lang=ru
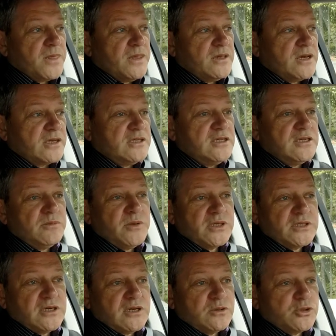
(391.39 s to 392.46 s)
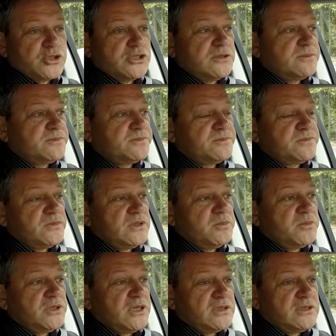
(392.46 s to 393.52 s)
И какие ребят хорошие.
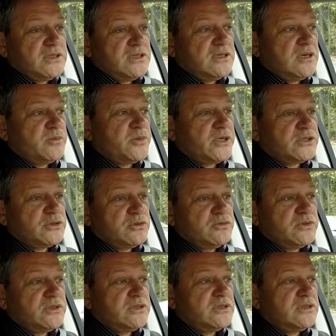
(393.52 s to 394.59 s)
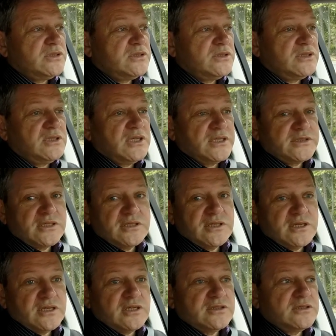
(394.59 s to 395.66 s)
И молодые, и образованные, и глазки
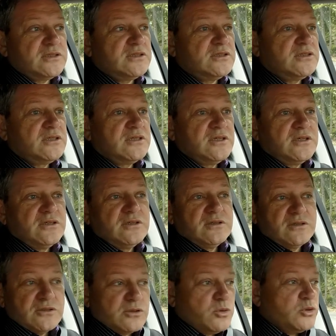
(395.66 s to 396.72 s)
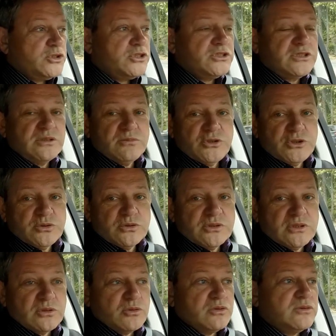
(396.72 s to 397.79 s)
горят, и хочется им
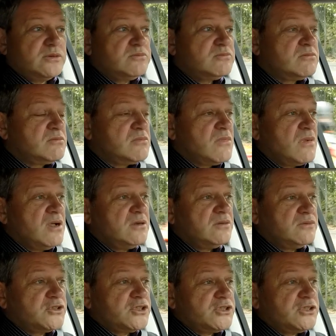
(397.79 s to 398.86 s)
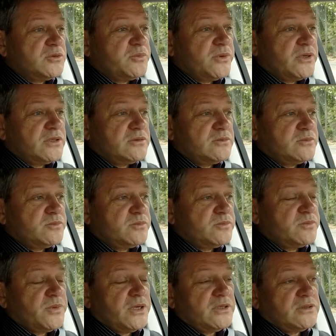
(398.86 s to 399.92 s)
чего-то такого в жизни.
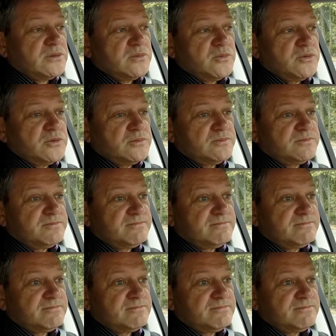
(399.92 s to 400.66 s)
Поэтому